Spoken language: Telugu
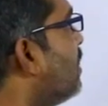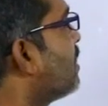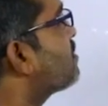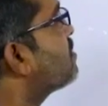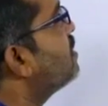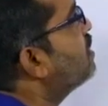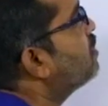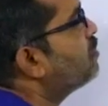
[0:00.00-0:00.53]

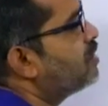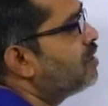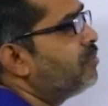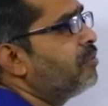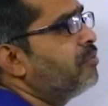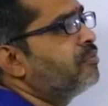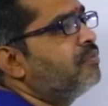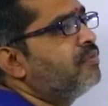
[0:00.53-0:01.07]
నక్సలైట్
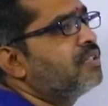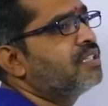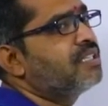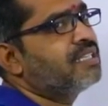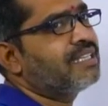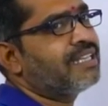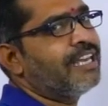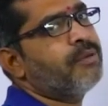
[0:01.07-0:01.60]
ఉద్యమం
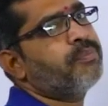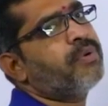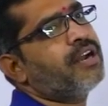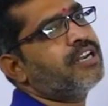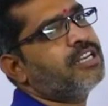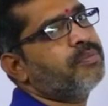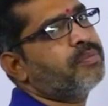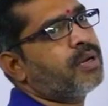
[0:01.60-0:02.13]
ఏ
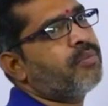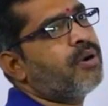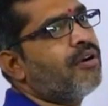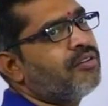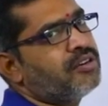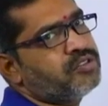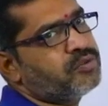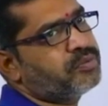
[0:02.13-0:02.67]
పార్టీ
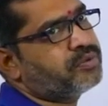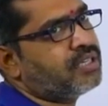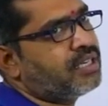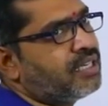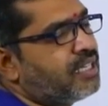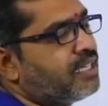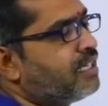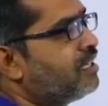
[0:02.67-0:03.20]
ప్రభావాన్ని
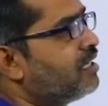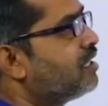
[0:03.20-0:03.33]
అంటే